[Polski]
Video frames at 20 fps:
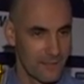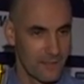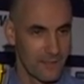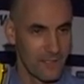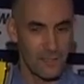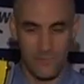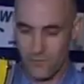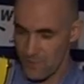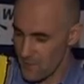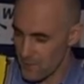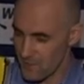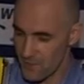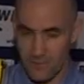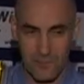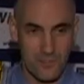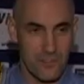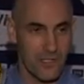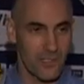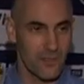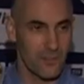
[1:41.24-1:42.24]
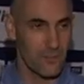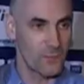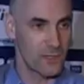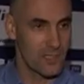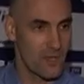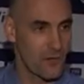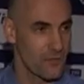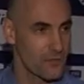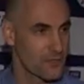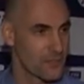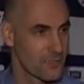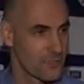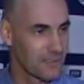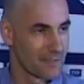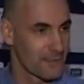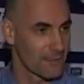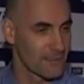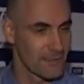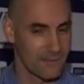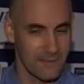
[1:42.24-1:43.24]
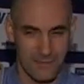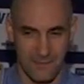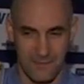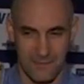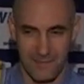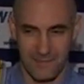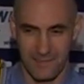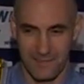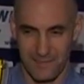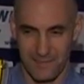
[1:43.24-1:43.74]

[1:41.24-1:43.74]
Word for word: i Toruń. Wybrałem ten klub.